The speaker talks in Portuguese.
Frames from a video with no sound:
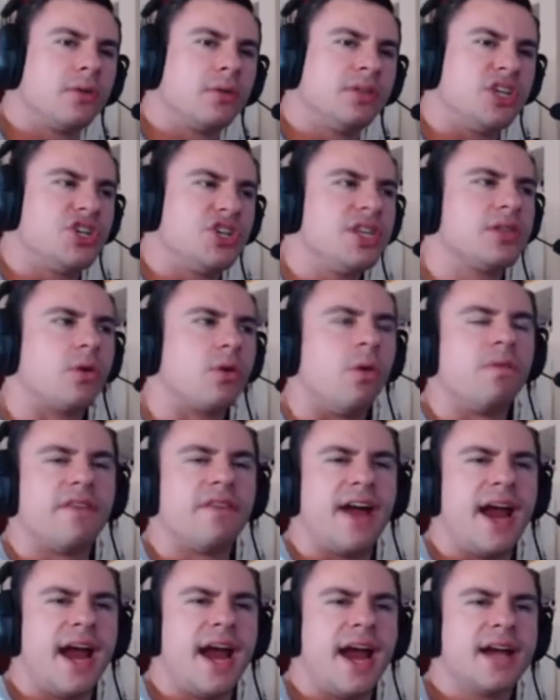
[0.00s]
Quando a gente
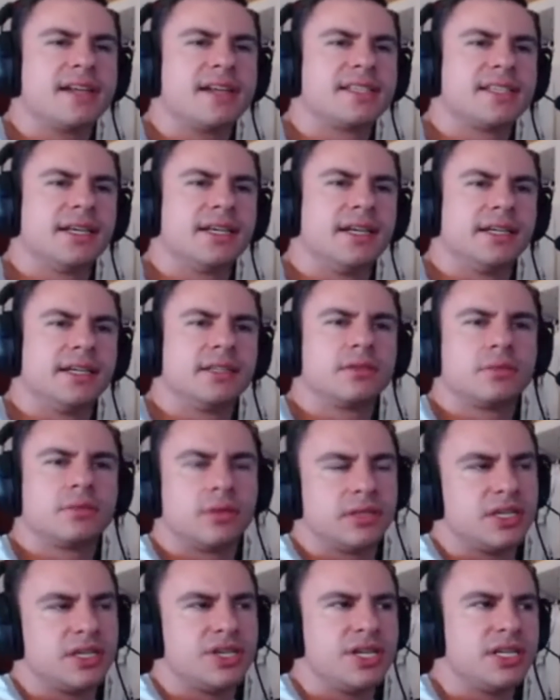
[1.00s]
conversa,
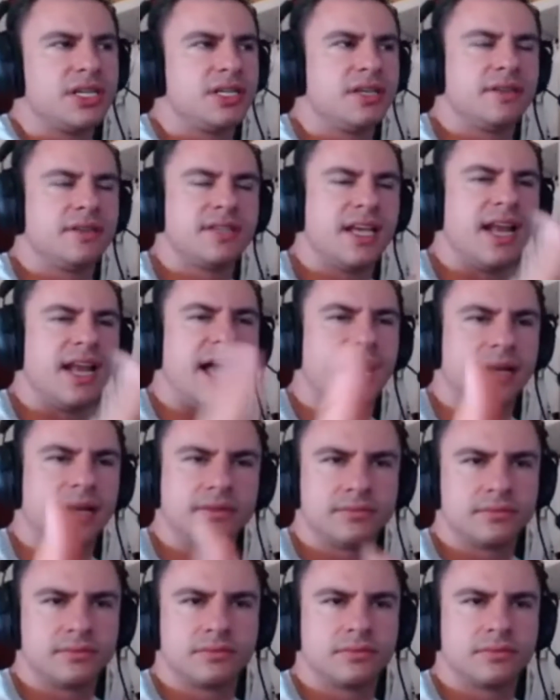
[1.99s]
quando a gente, sei lá,